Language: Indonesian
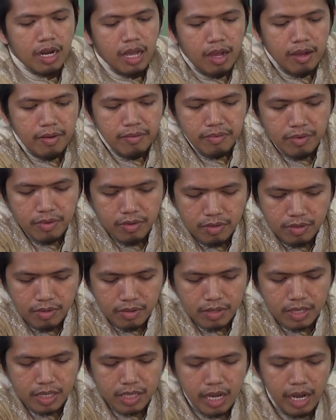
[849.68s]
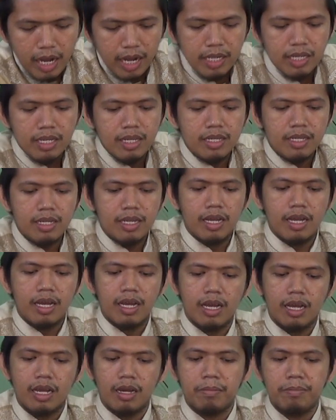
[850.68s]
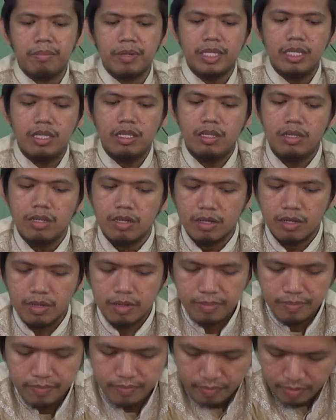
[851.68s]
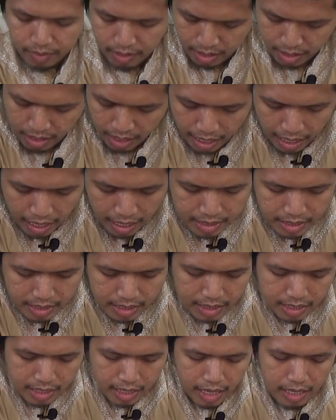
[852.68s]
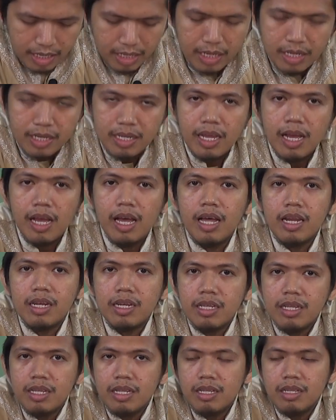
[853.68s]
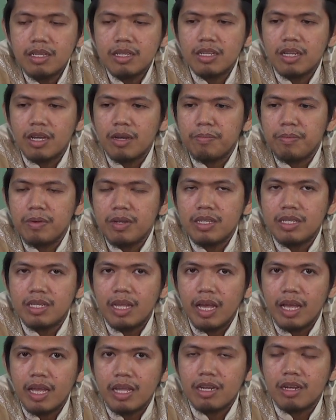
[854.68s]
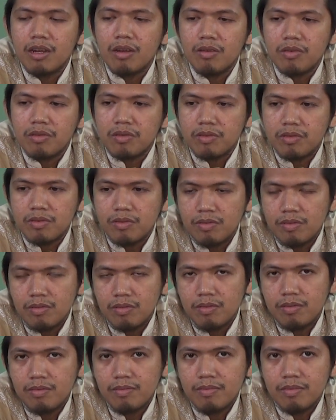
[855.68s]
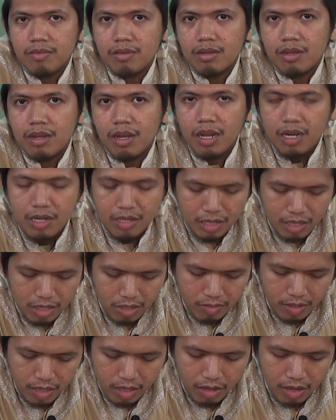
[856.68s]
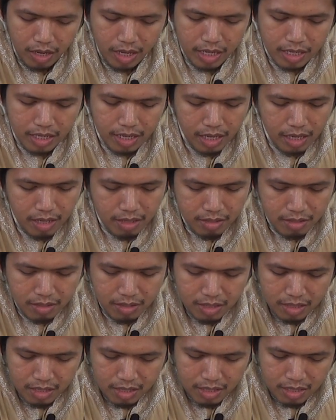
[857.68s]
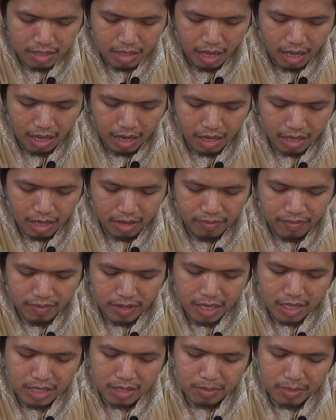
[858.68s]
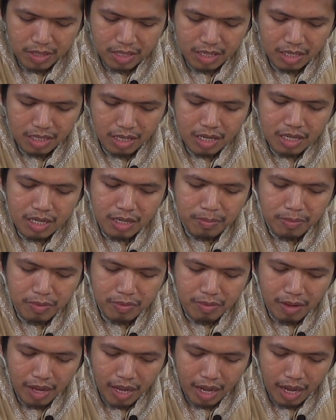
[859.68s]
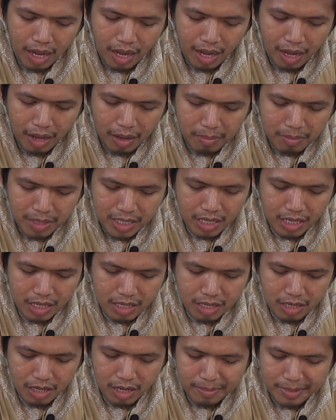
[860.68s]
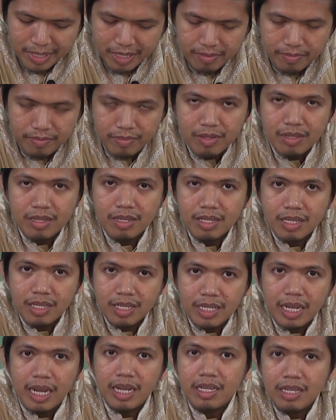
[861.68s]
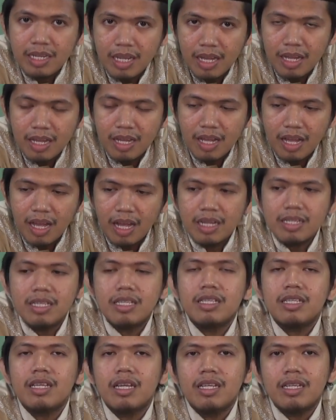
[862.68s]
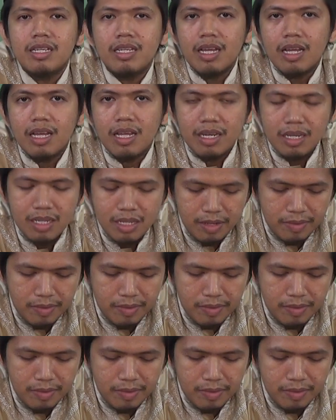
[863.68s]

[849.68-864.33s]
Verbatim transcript: nahwu sa'ida bejo az-zaidani sapa zaid lor kalau sesuai kaidah alifnya uh, semestinya dibuang menjadi apa? Saida az-zaidan.